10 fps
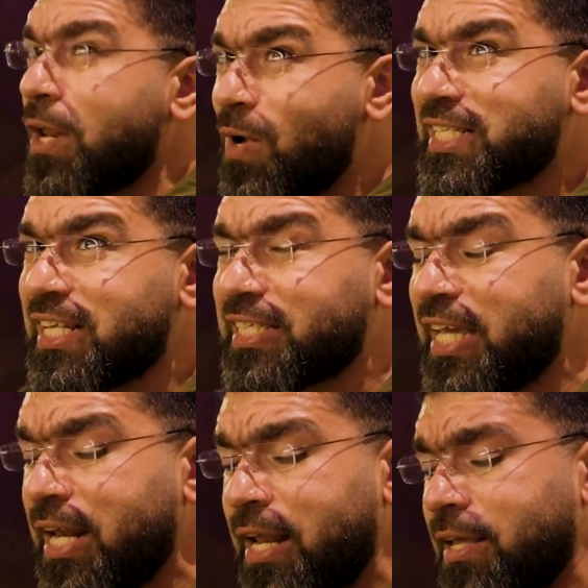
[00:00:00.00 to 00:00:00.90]
كان وزن
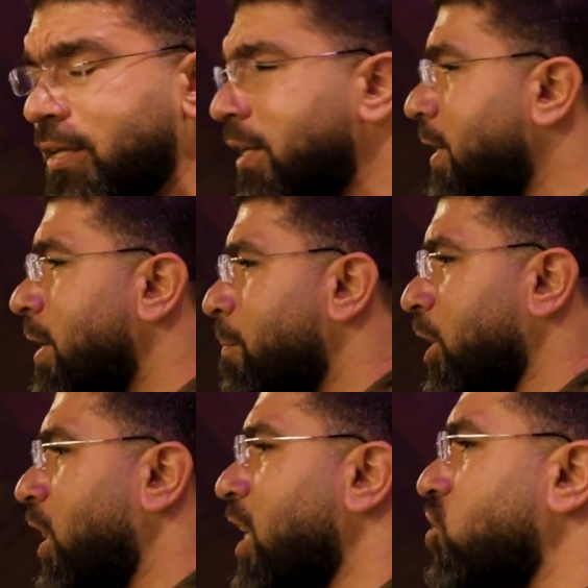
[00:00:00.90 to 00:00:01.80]
تقيل ما
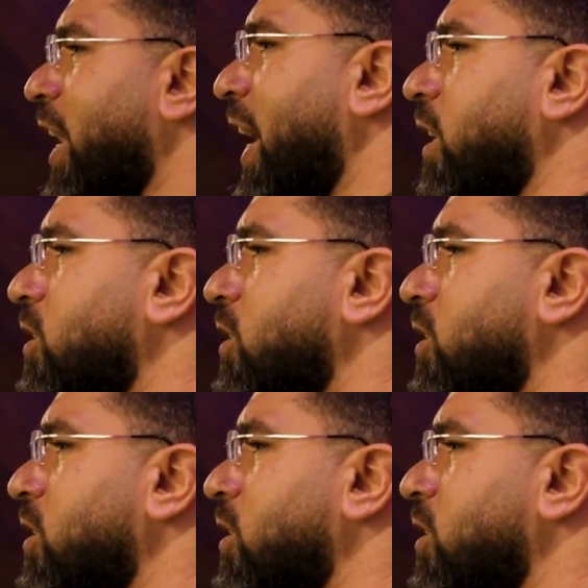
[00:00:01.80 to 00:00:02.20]
تطلعش للاخر